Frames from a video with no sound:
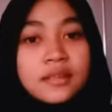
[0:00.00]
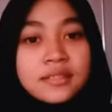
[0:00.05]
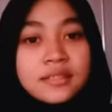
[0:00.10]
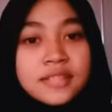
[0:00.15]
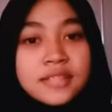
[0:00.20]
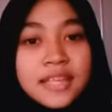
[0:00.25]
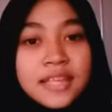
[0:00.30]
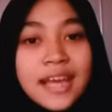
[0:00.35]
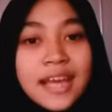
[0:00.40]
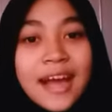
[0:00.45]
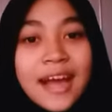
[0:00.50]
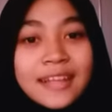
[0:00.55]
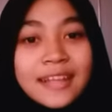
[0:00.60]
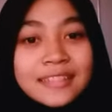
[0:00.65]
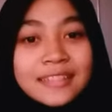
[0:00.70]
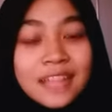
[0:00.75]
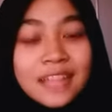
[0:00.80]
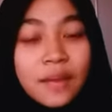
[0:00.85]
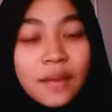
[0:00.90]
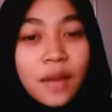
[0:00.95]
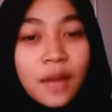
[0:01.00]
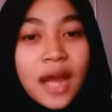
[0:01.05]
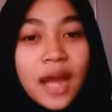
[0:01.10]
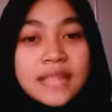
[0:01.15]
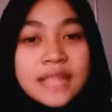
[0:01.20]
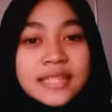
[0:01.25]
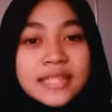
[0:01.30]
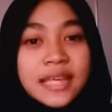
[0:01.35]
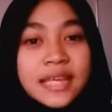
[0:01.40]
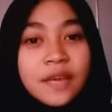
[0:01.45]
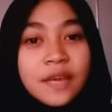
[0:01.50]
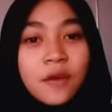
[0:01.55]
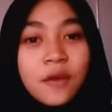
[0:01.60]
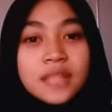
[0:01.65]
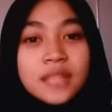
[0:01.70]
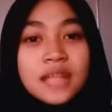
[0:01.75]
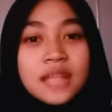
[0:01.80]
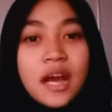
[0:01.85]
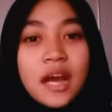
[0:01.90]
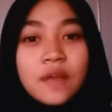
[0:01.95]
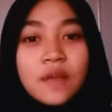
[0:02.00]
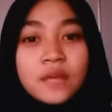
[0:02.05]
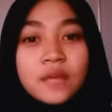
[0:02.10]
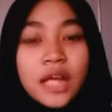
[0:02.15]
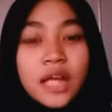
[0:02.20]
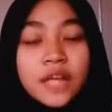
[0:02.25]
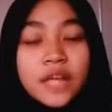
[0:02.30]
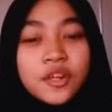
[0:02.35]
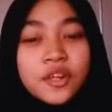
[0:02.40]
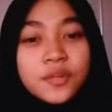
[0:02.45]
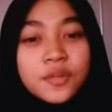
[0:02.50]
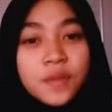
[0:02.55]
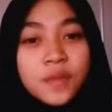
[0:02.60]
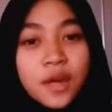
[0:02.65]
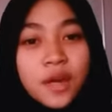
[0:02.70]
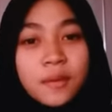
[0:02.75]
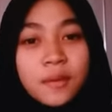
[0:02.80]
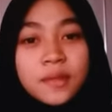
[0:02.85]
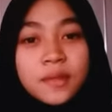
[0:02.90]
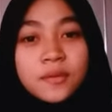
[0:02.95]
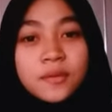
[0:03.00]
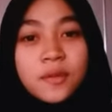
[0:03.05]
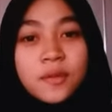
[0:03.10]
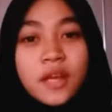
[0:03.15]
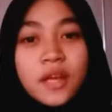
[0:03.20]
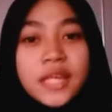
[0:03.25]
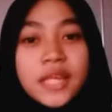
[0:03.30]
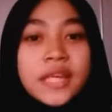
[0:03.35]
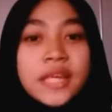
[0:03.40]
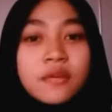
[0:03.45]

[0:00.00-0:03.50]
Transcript: Sekian, terima kasih. Wassalamualaikum warahmatullahi